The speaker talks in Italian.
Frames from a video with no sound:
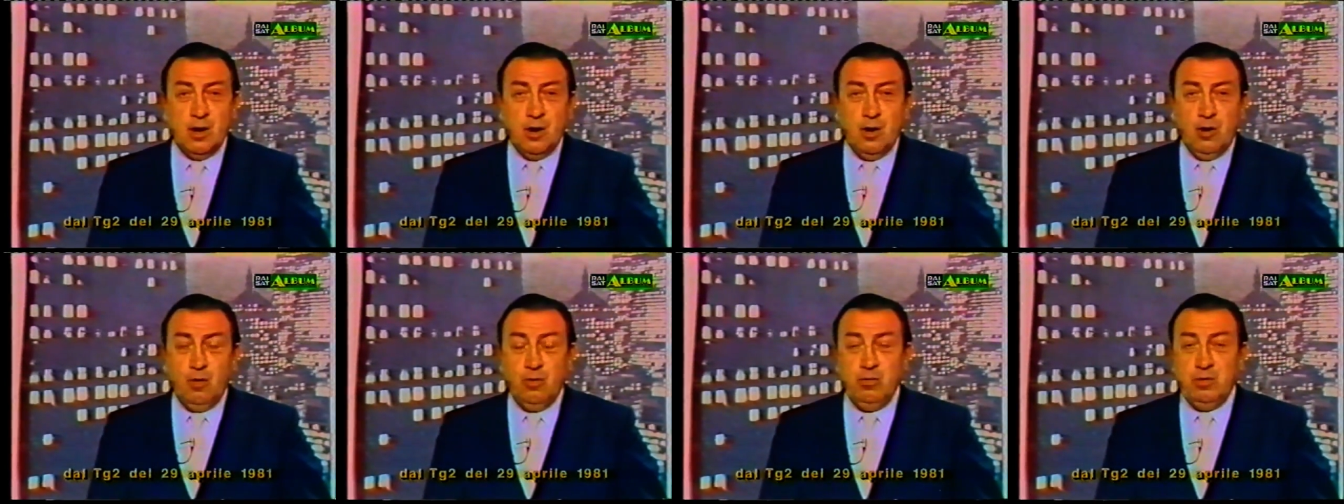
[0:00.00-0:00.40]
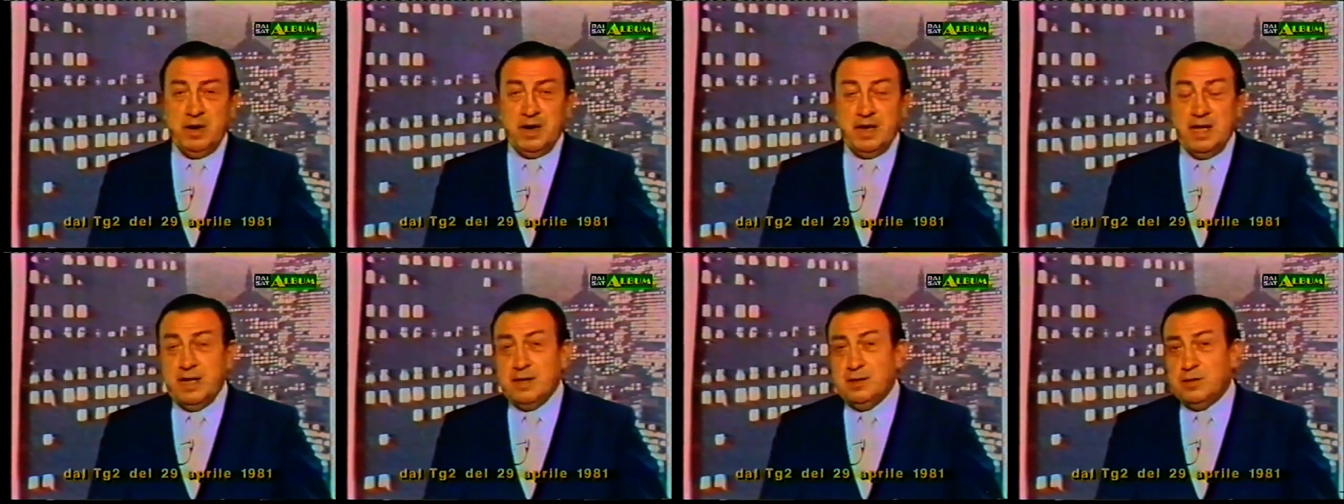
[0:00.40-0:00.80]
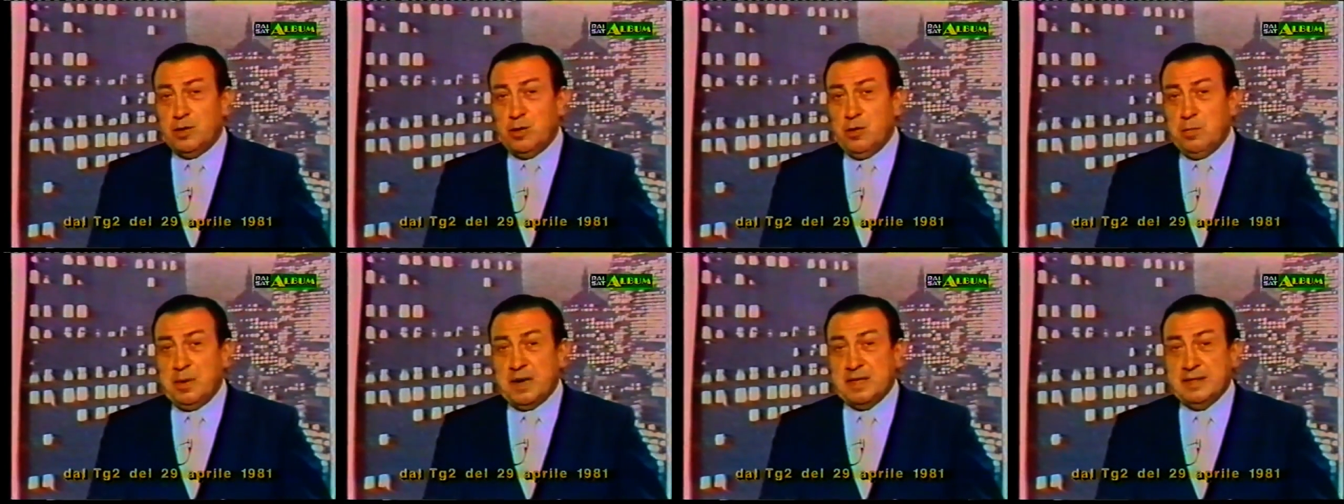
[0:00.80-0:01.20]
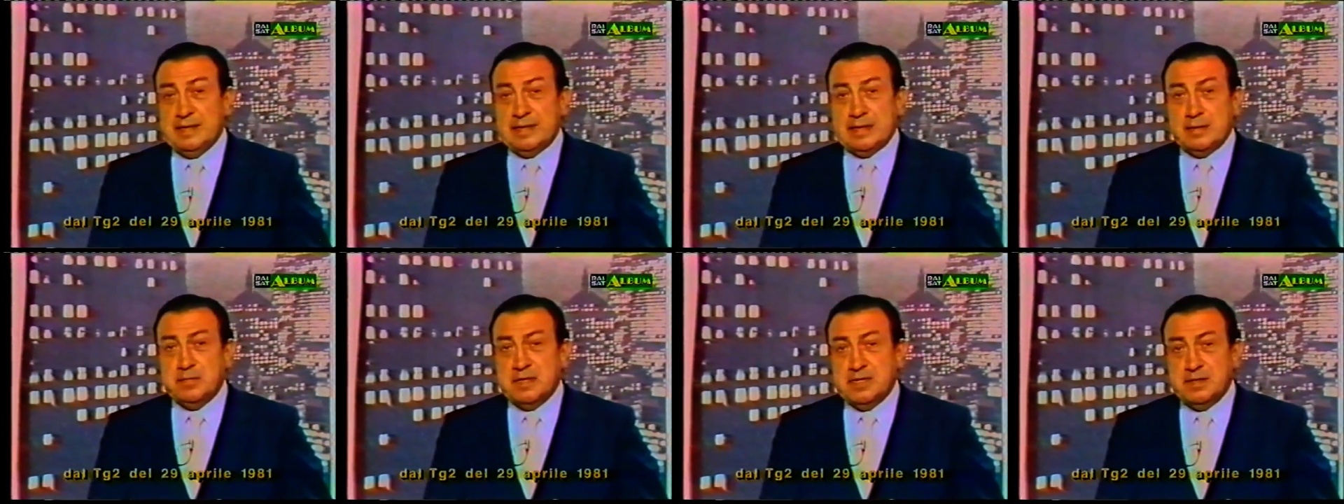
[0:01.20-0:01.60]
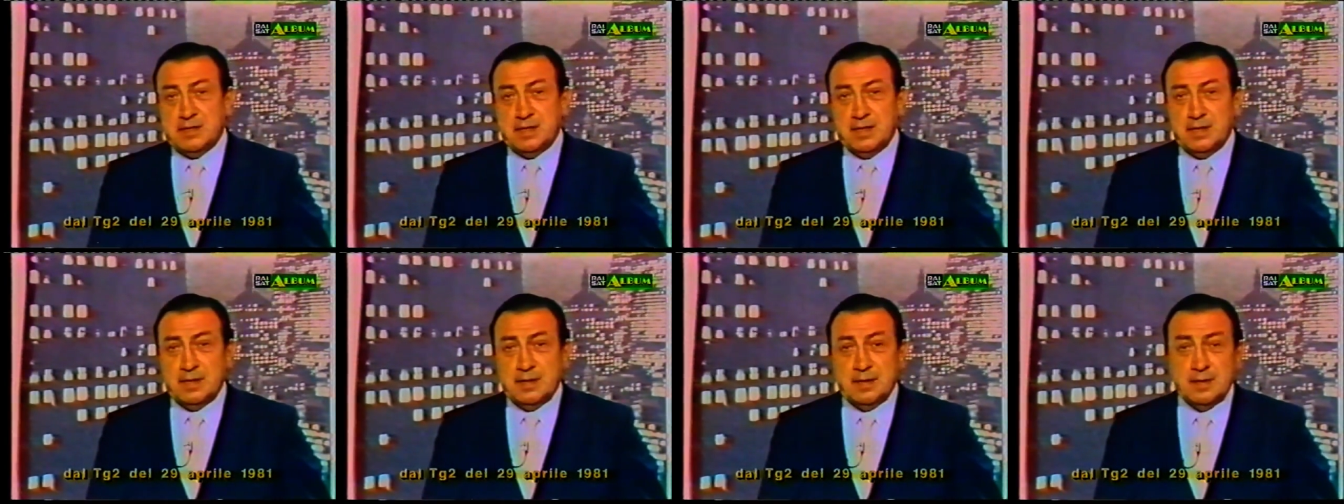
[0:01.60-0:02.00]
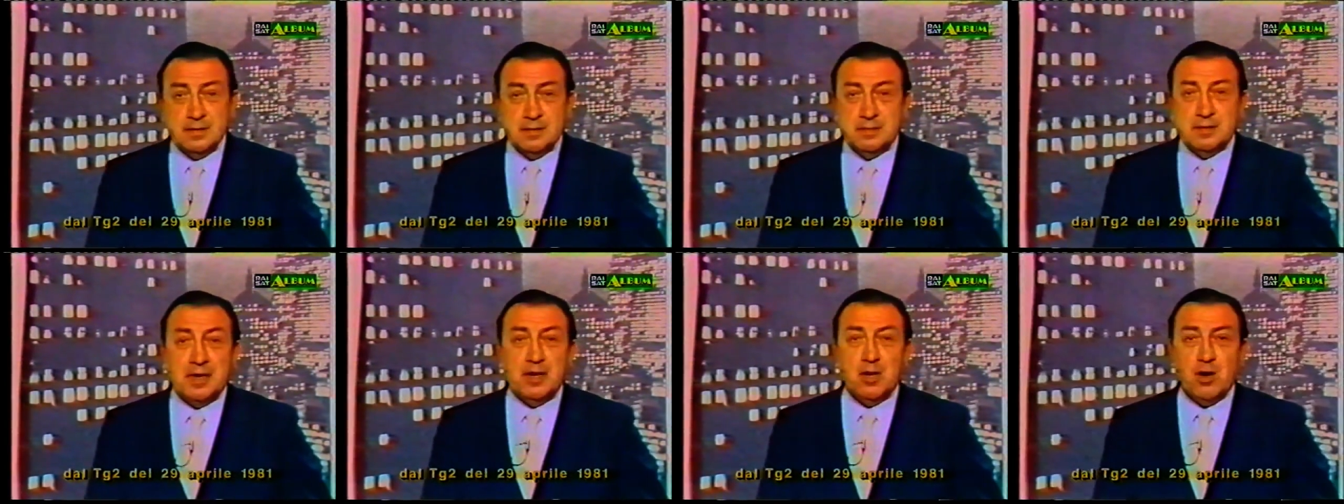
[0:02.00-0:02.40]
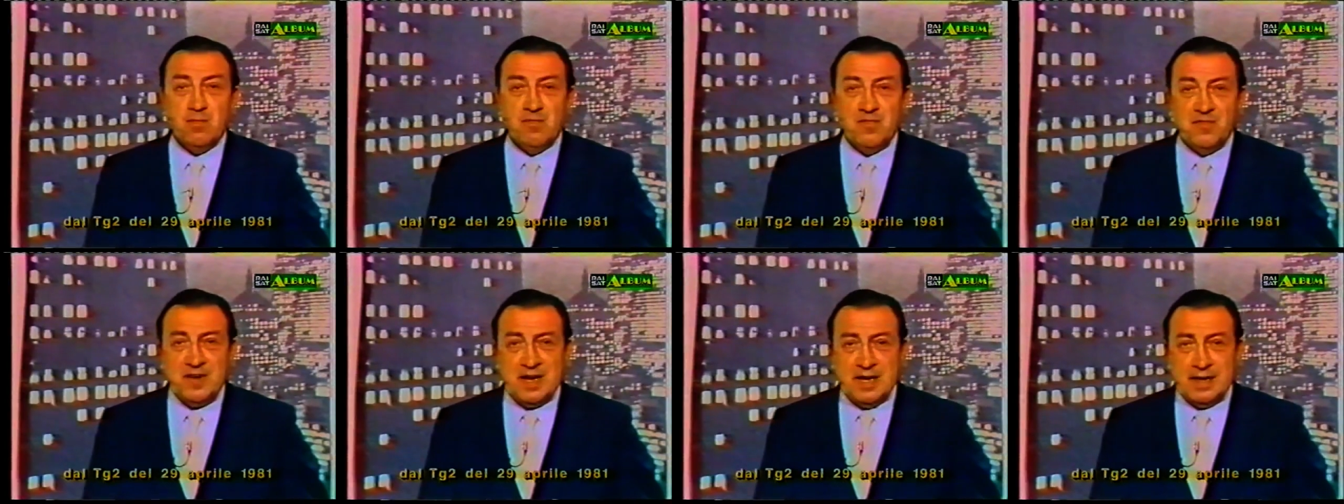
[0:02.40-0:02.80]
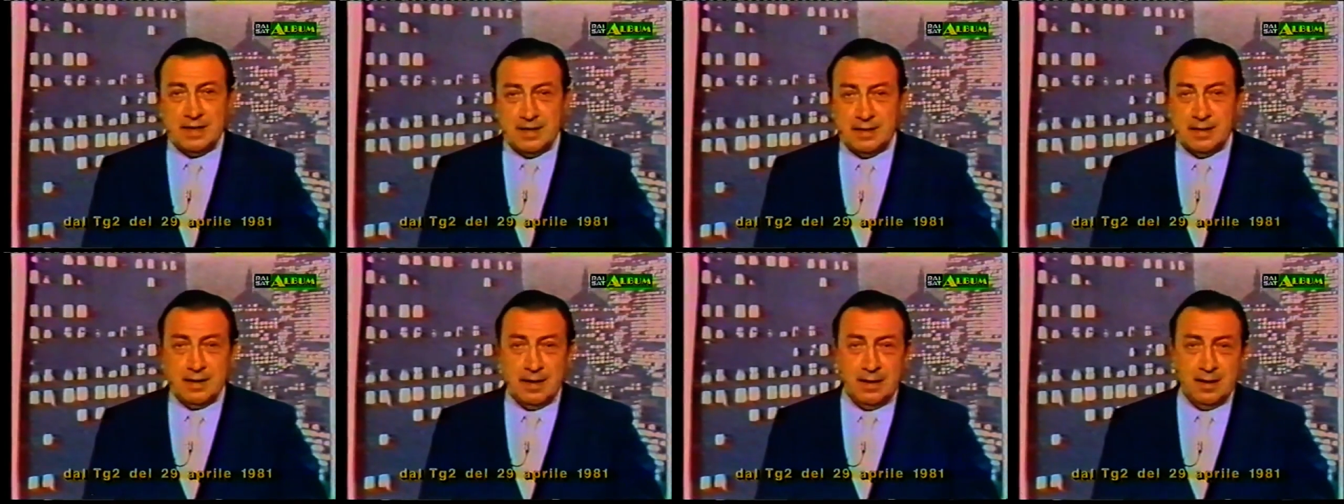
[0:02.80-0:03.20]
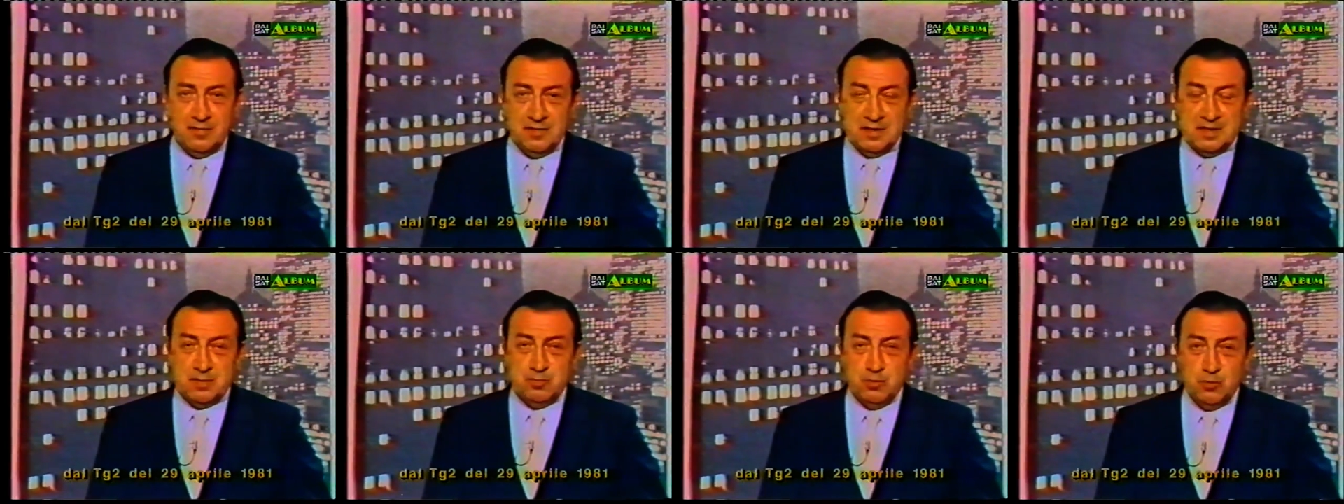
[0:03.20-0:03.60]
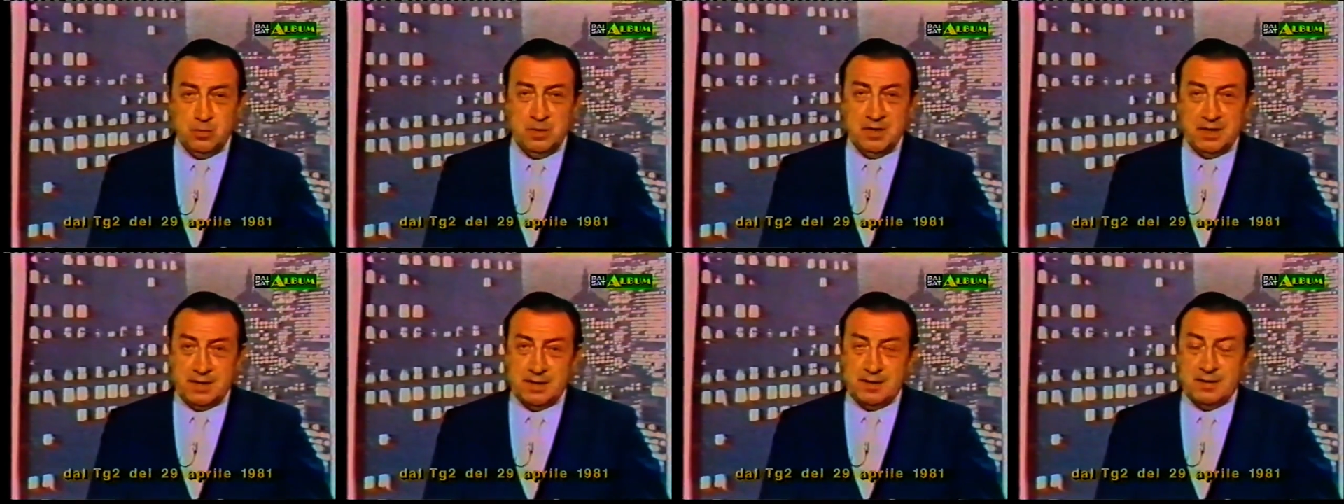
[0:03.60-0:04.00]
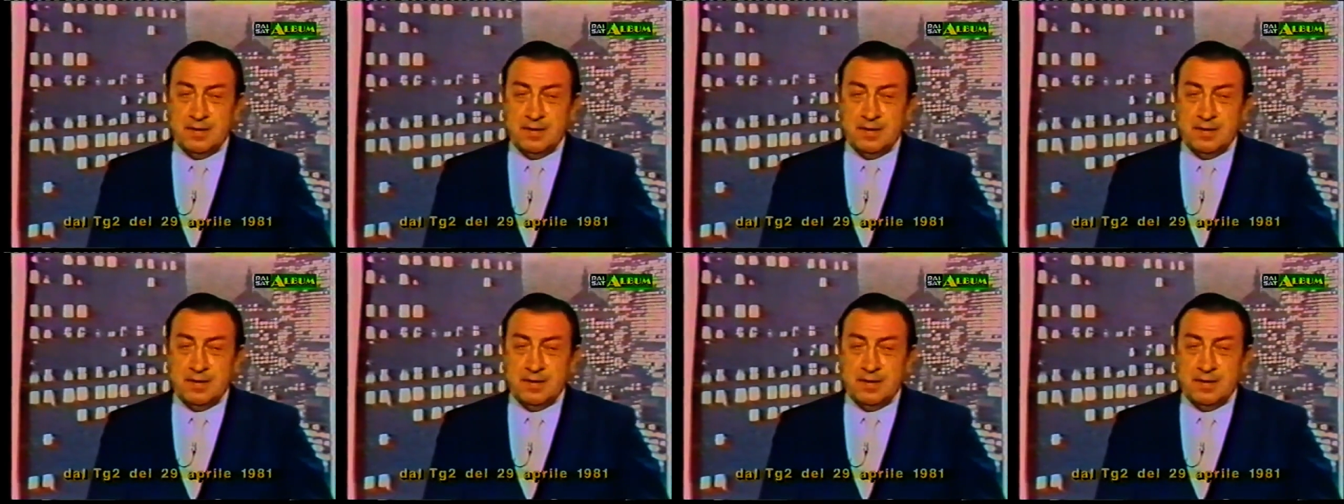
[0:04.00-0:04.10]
un rientro praticamente trionfale alla vita pubblica.